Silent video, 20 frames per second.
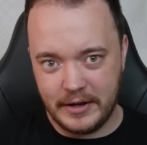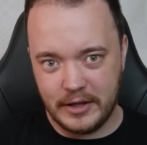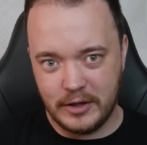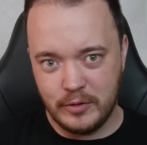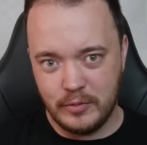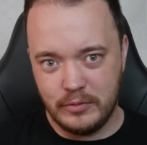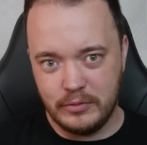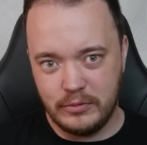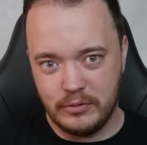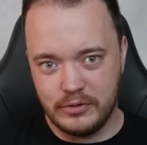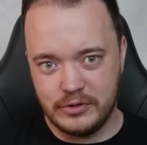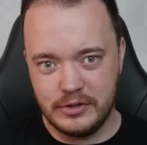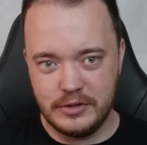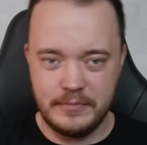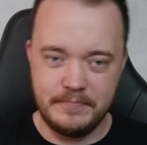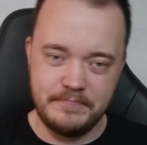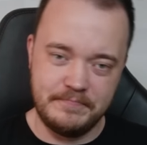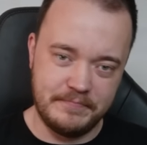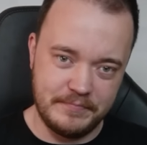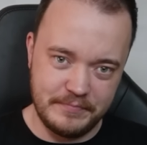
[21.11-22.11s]
Я думаю,
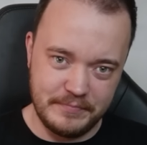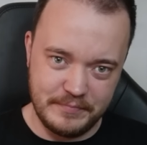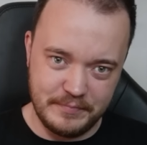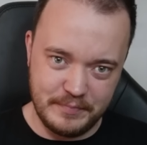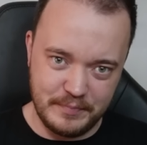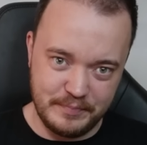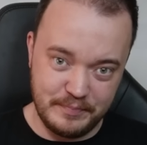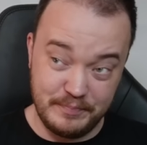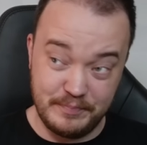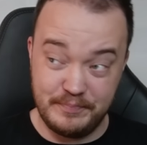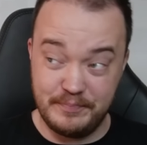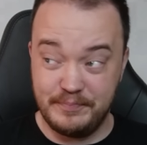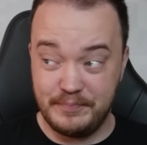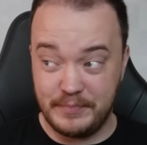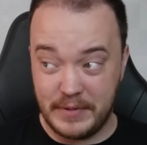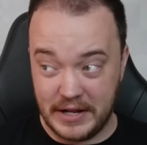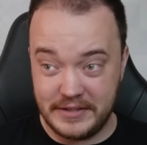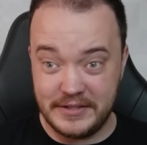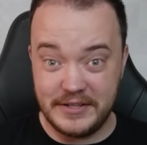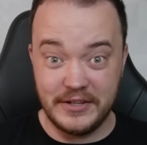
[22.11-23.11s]
тоже
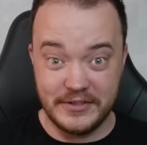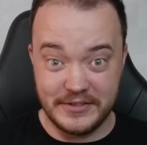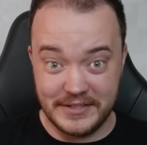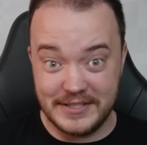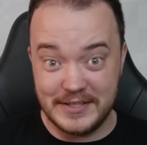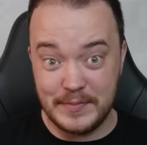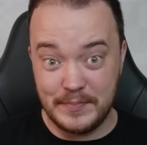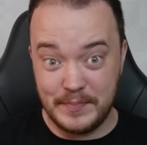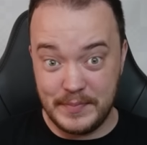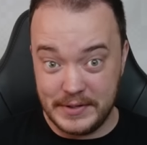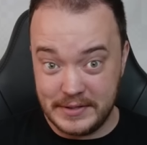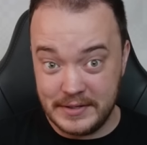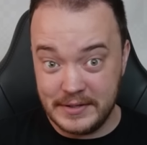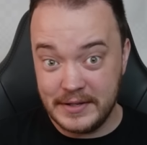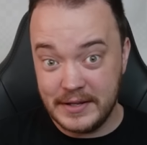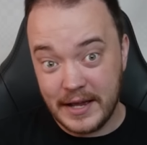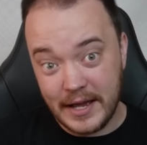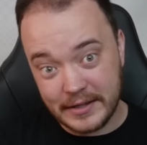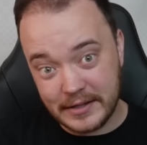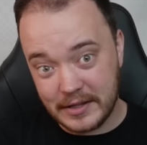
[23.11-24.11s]
хотел
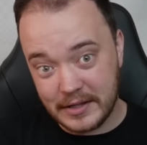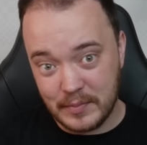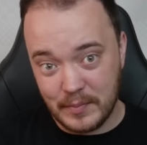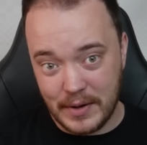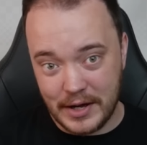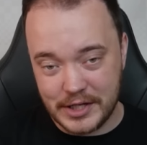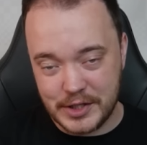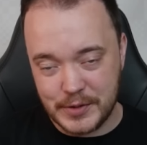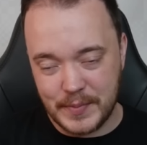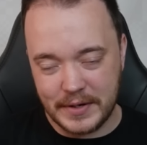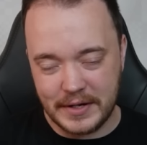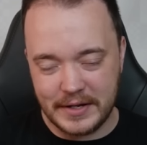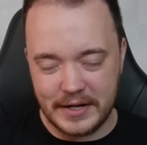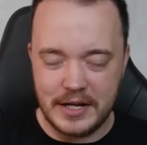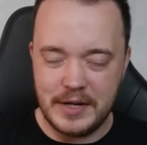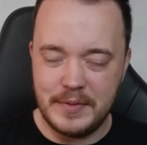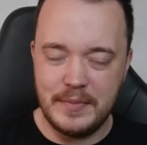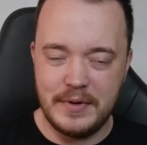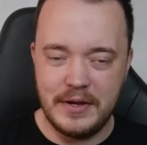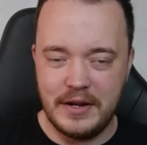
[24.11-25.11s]
зацепить этот матч, по
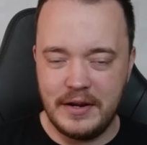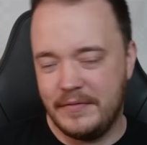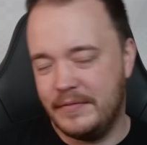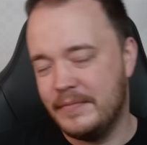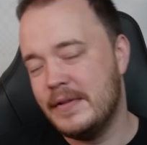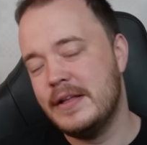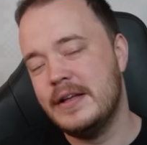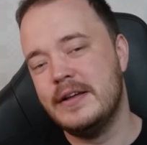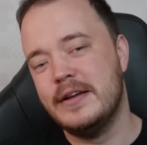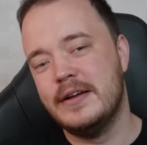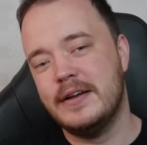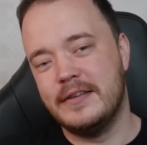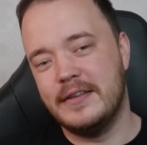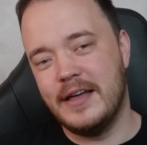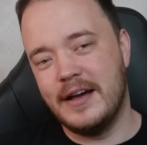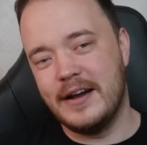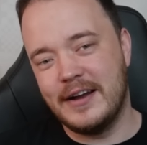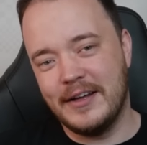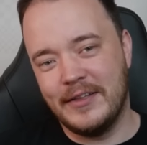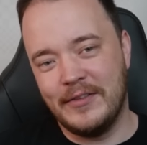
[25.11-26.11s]
крайней мере,
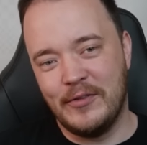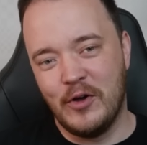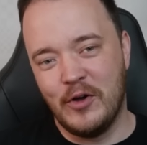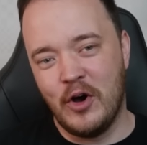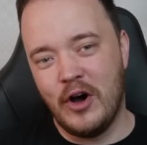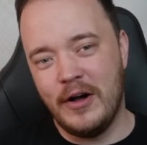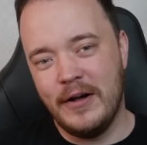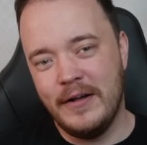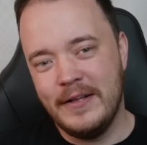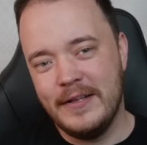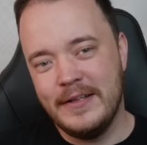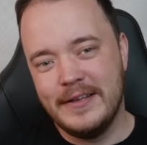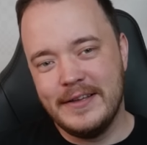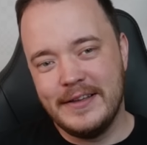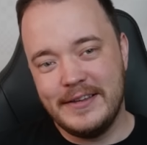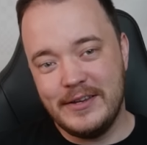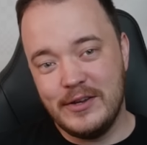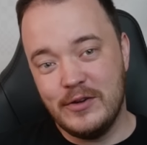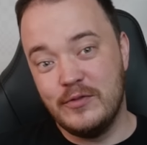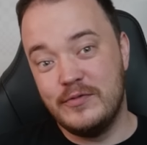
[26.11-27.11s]
Нака. Но
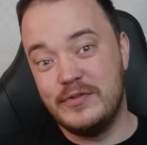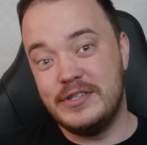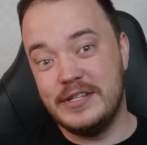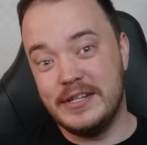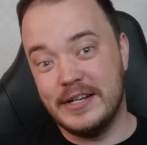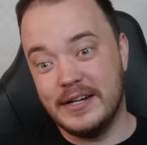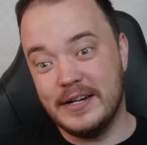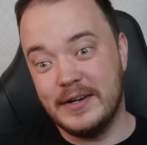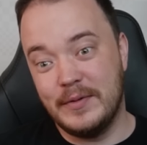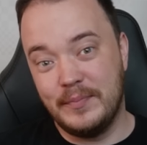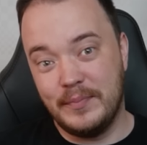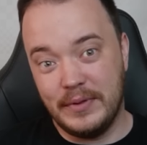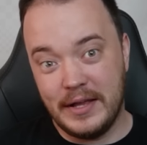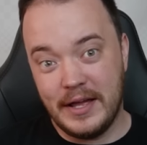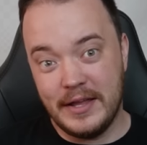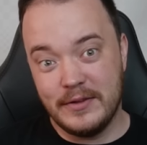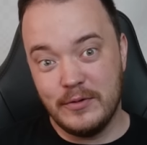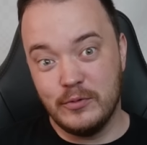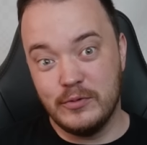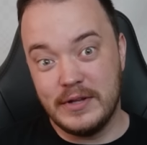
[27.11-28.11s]
не у всех
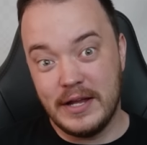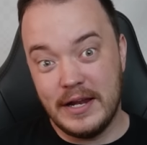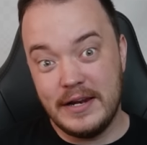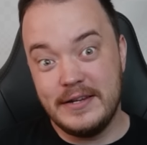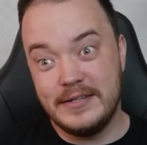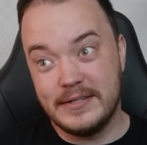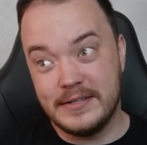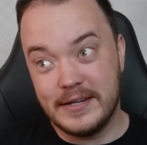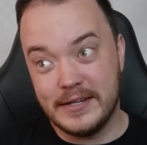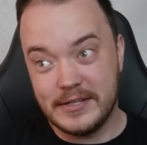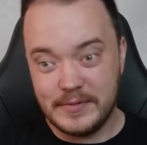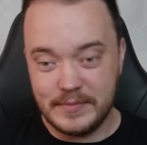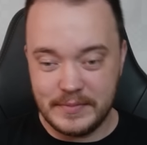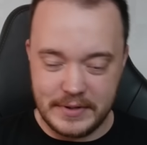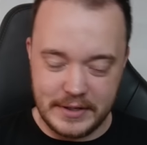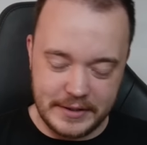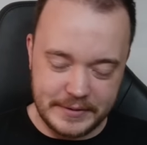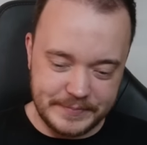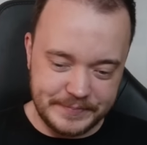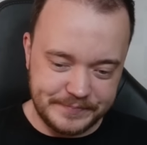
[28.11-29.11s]
планы удались, скажем
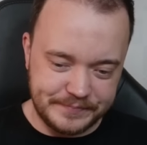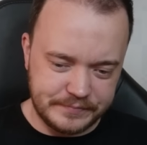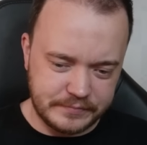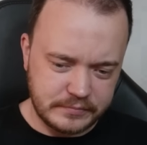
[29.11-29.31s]
так.